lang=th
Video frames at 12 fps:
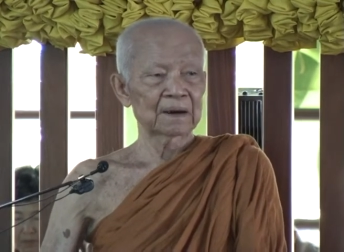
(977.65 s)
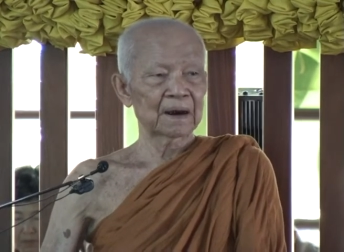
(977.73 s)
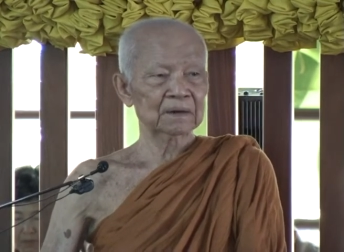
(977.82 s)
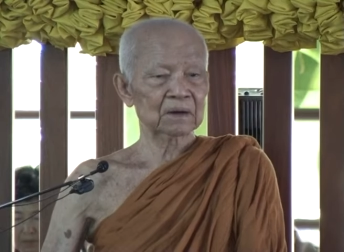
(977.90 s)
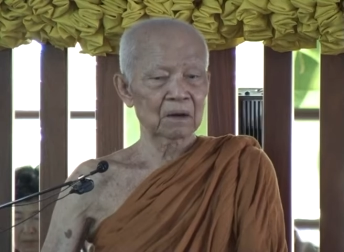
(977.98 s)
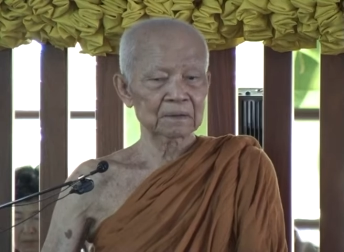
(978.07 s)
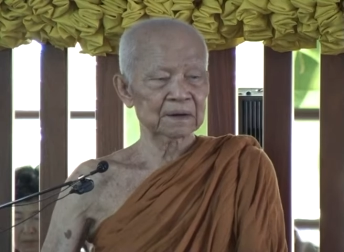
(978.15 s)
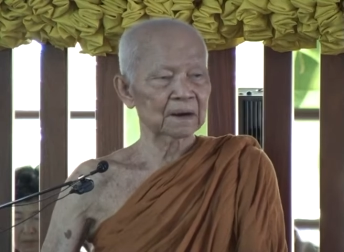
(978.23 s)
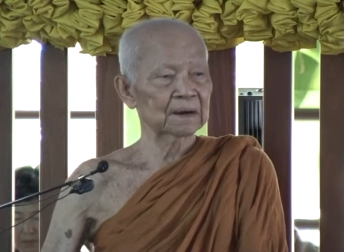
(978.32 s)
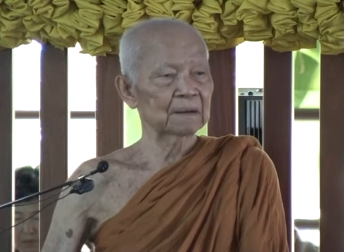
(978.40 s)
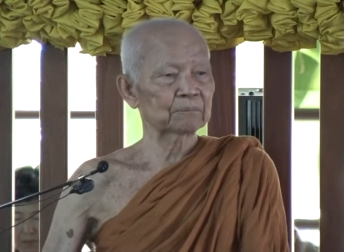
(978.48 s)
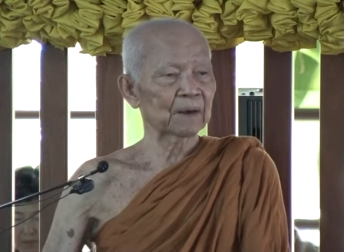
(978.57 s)
และต่อจาก
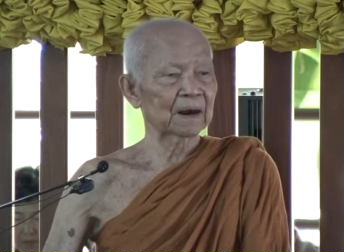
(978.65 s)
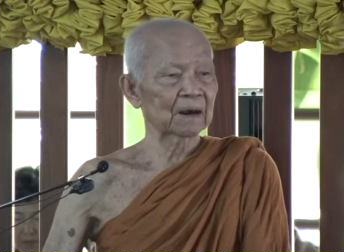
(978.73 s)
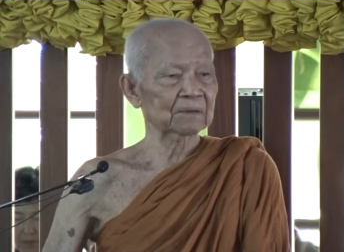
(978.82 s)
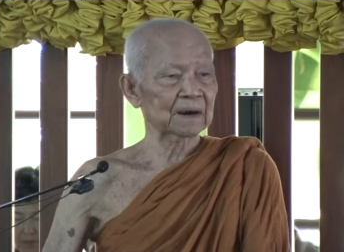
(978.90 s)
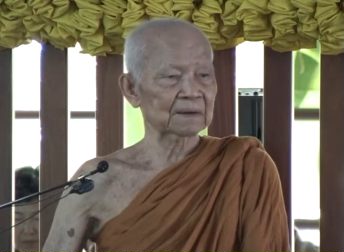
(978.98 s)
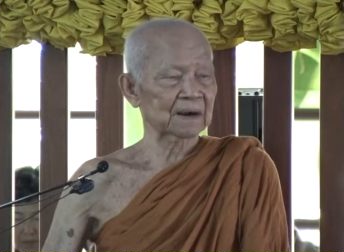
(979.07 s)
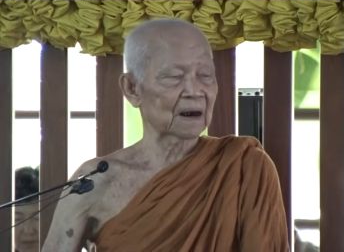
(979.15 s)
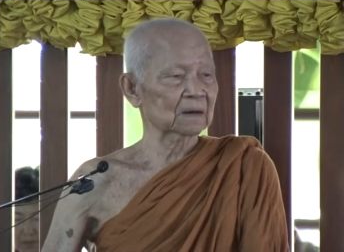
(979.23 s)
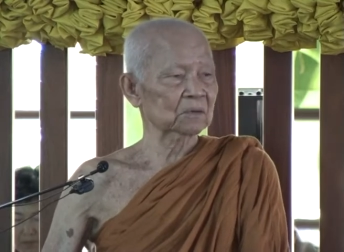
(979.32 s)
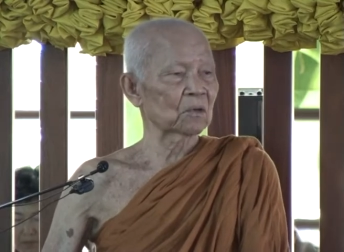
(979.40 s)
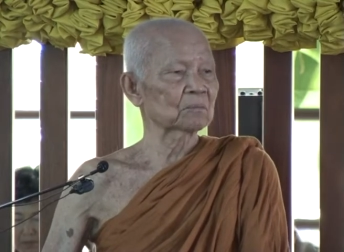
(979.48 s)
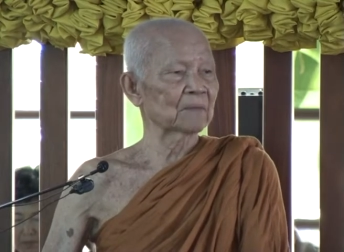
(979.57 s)
นี้ไปเราจะตั้ง
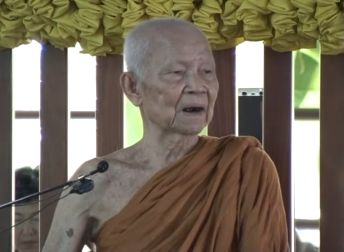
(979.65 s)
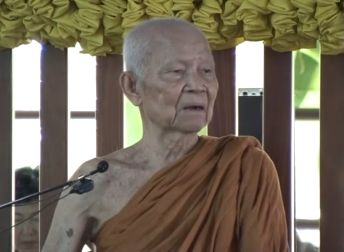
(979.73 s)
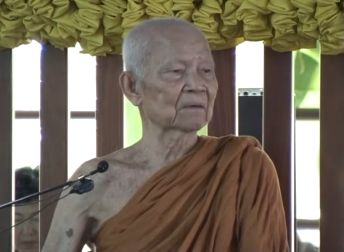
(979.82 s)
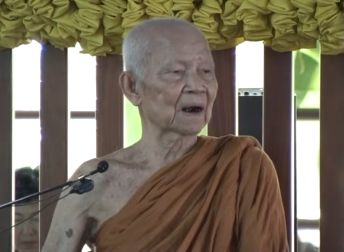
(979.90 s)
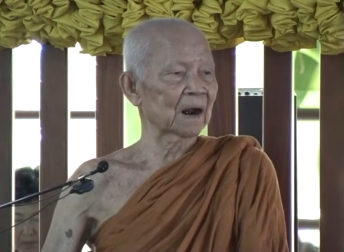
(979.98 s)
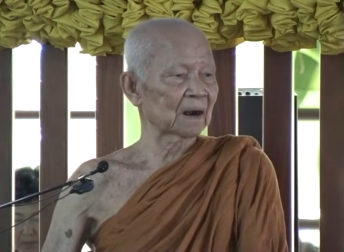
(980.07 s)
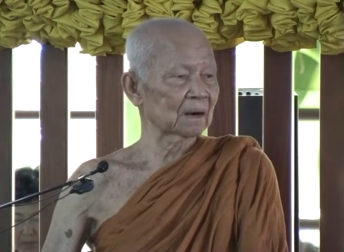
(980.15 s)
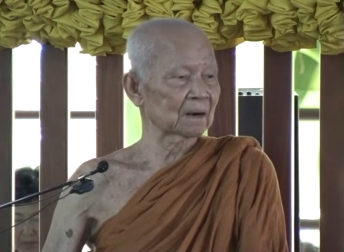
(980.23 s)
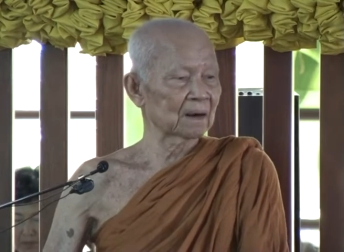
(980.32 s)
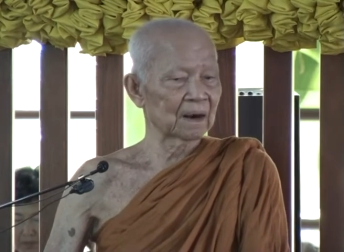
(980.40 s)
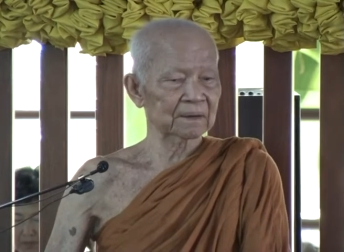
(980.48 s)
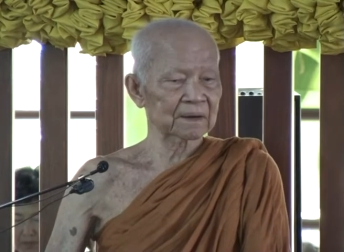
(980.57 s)
ต้นใหม่แล้วนะ
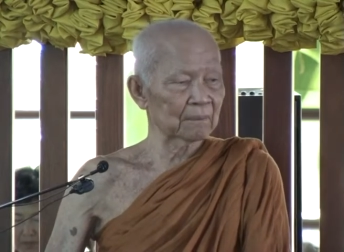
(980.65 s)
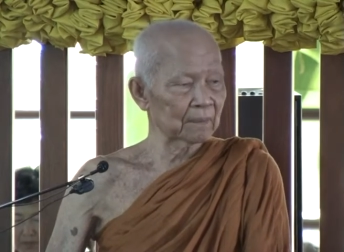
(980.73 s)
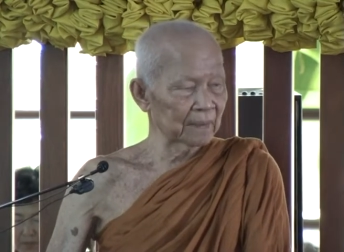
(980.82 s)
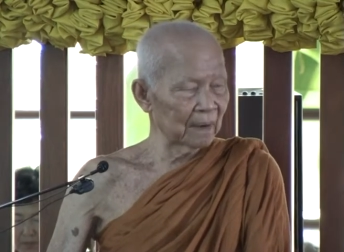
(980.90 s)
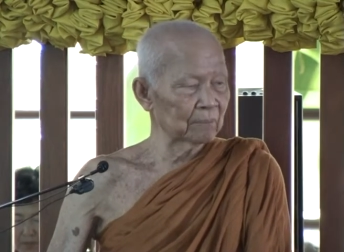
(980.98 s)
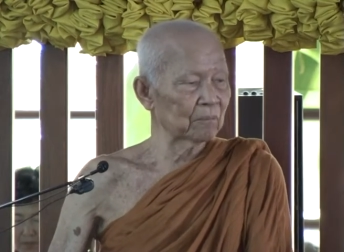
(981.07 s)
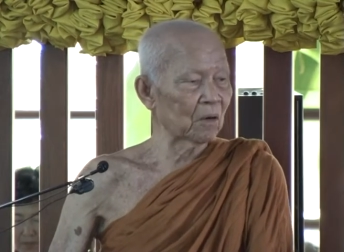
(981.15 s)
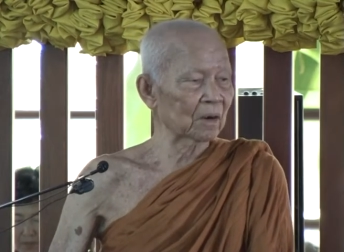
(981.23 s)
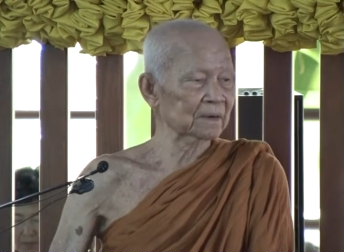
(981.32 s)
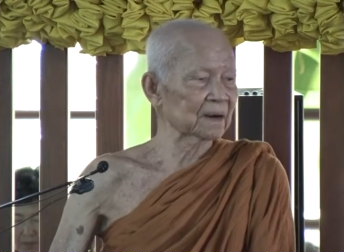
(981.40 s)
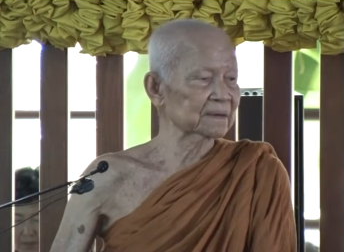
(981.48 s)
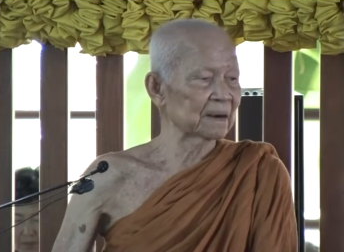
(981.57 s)
เราจะเริ่มบอก
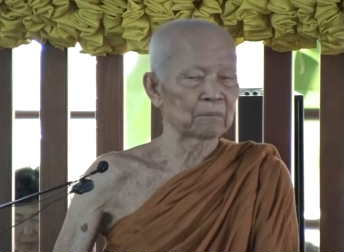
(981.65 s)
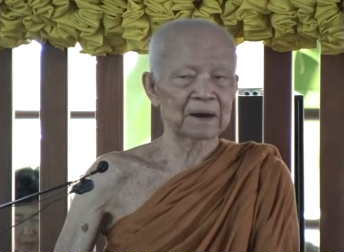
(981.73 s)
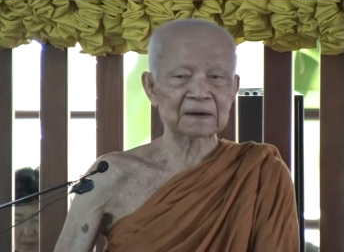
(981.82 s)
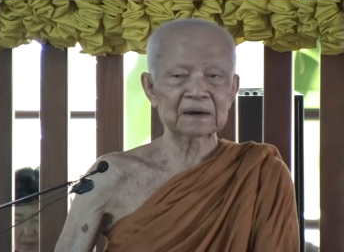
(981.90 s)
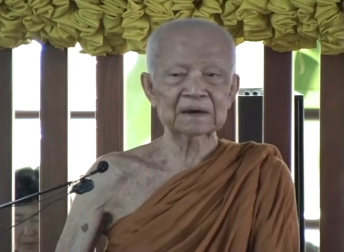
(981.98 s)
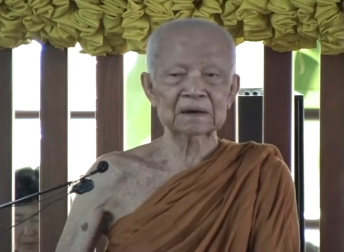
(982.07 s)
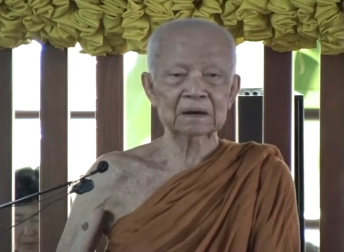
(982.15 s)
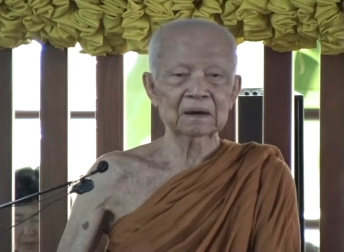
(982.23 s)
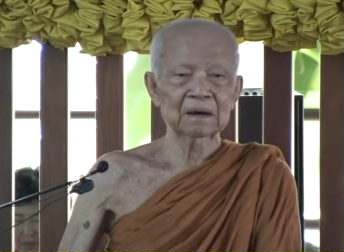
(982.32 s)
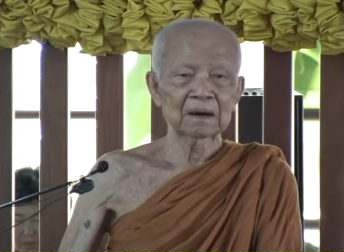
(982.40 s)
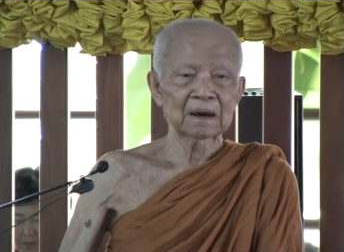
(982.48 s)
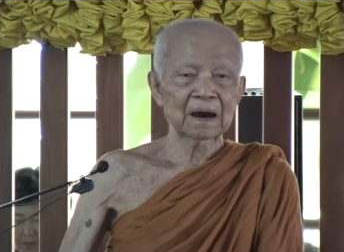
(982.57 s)
ตั้งแต่บัดนี้
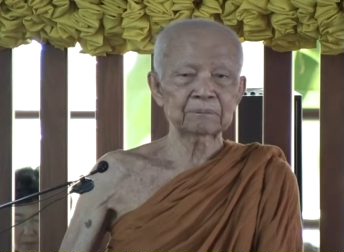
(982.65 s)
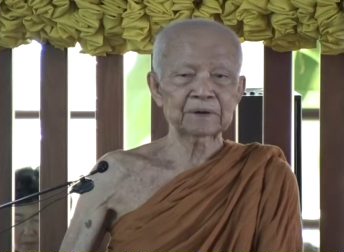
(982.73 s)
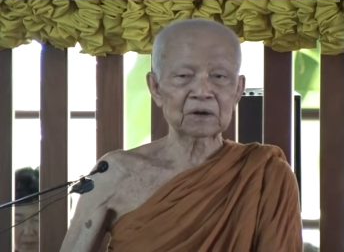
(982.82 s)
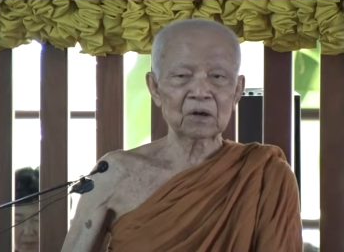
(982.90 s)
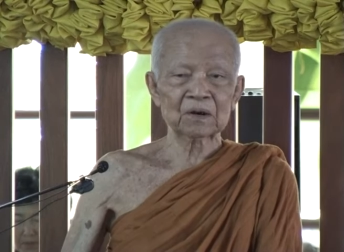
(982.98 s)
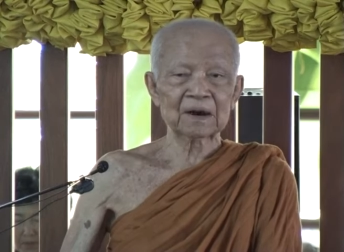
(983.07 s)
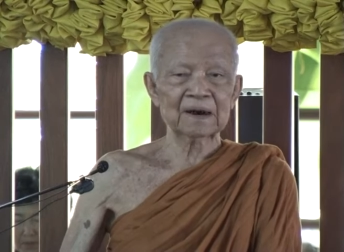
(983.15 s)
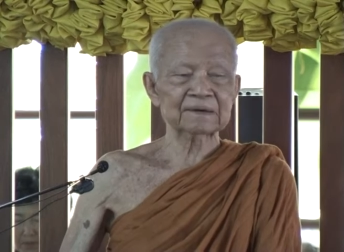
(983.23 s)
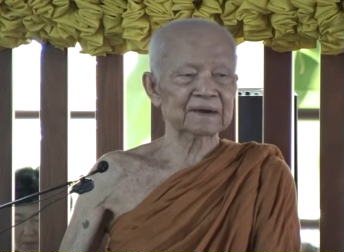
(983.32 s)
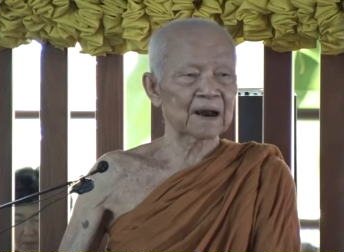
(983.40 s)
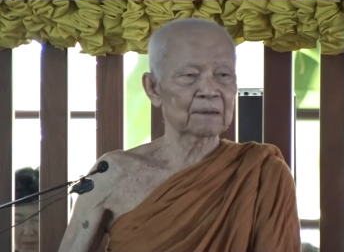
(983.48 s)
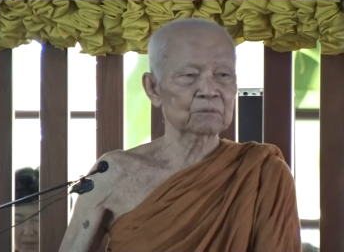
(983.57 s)
ให้พี่น้องหลาย
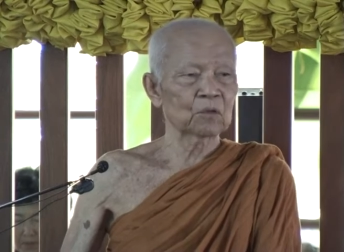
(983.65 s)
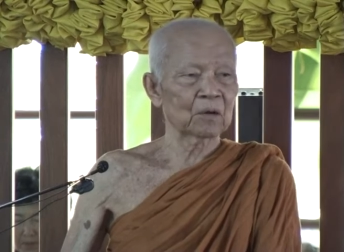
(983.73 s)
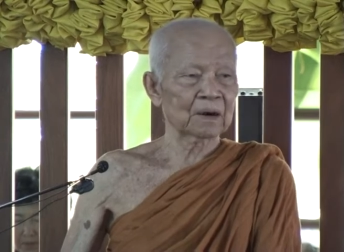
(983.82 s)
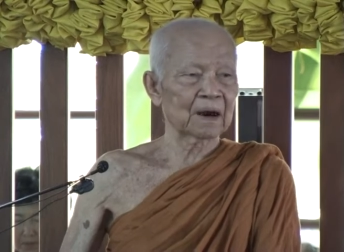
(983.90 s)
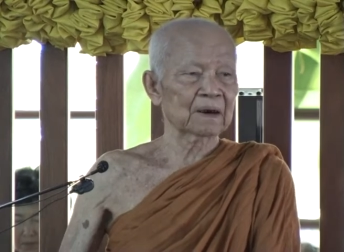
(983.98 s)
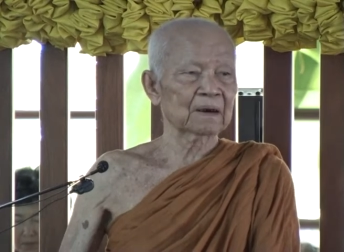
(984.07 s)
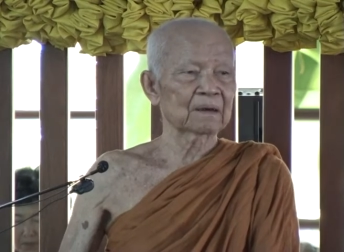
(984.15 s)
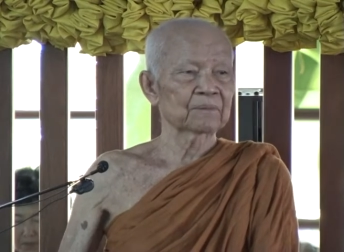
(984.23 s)
ทราบทั่วกัน